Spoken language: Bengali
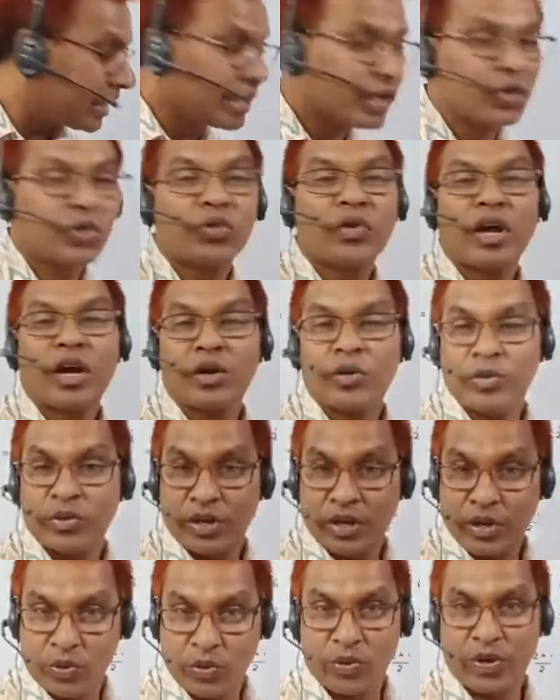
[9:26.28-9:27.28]
ঈদের
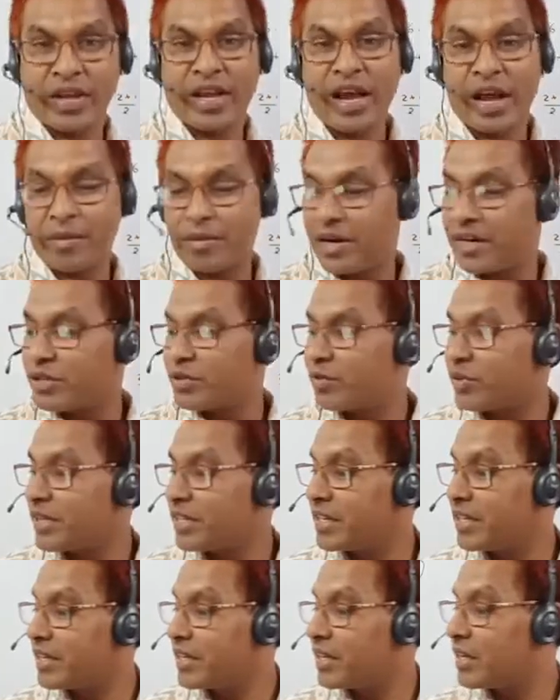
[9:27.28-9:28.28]
ঘোরাঘুরি করে আবার
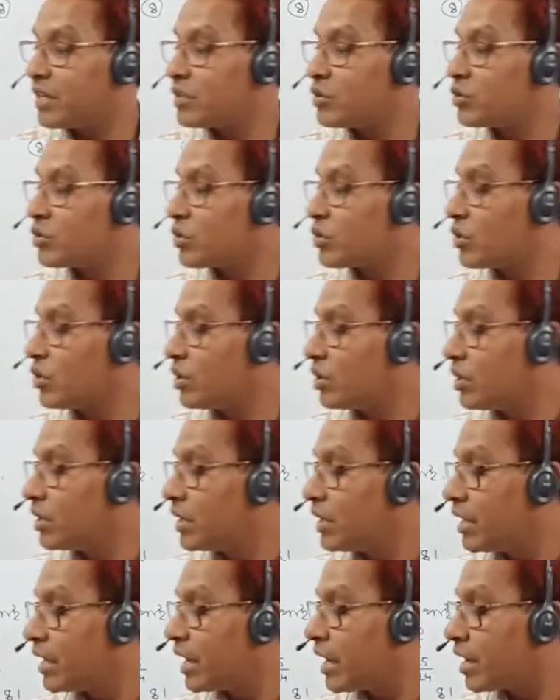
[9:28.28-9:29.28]
তোমাদের জন্য
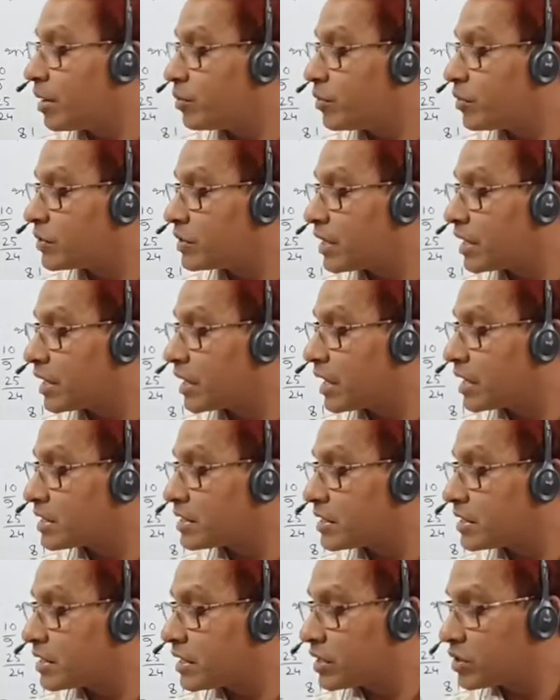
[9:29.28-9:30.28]
এই মুহূর্তে
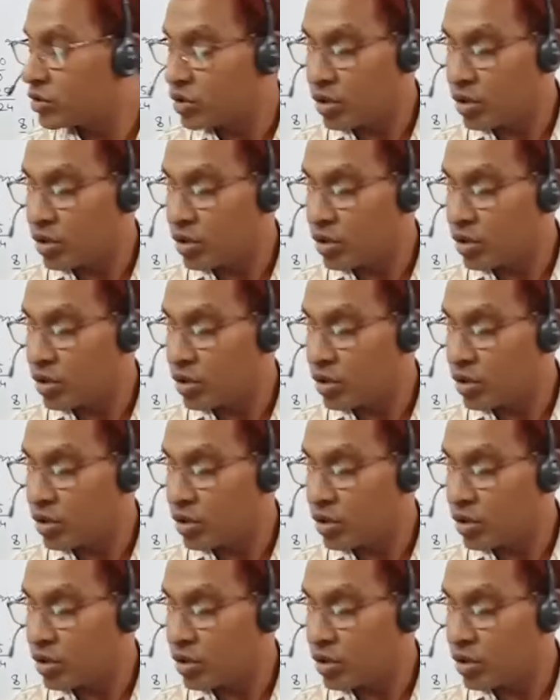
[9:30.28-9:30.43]
ক্লাসটিতে